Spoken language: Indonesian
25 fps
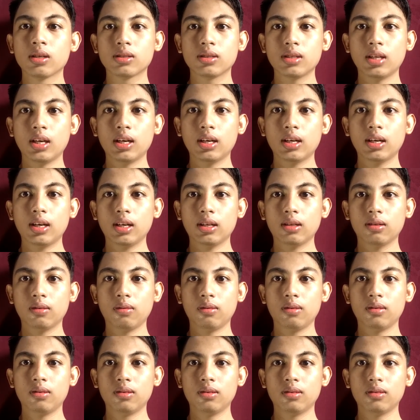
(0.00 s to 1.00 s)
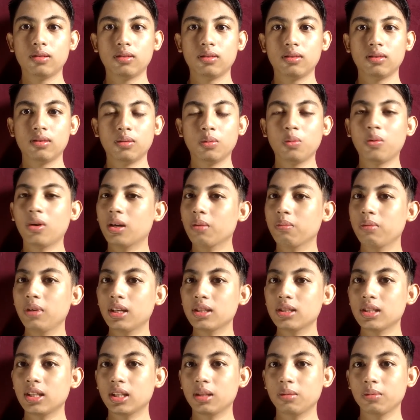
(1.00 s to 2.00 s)
sangat luar
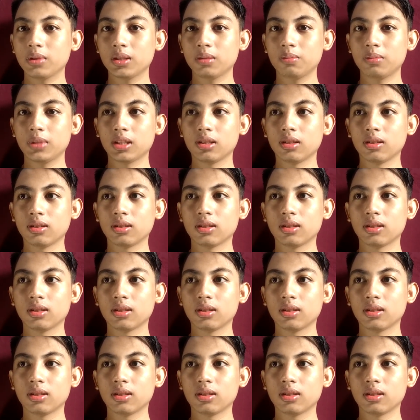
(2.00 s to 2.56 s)
biasa teman-teman